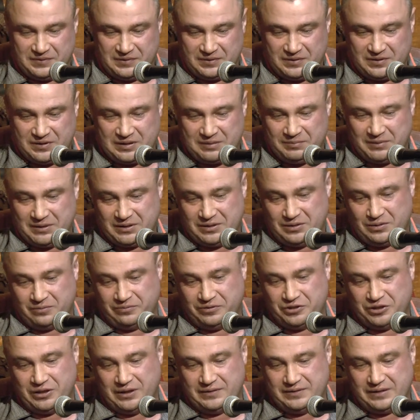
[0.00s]
Zamiast
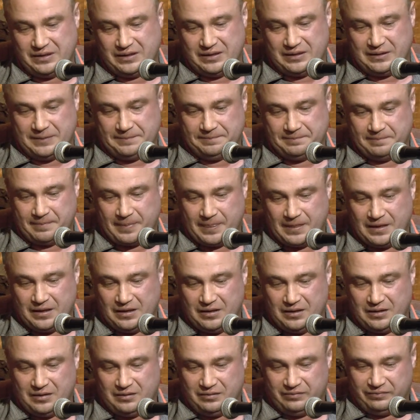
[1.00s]
owczarka
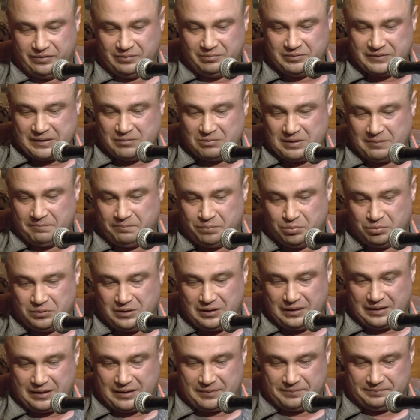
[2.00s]
wybrała
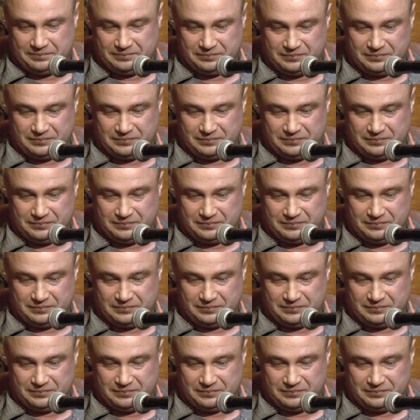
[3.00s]
pudla.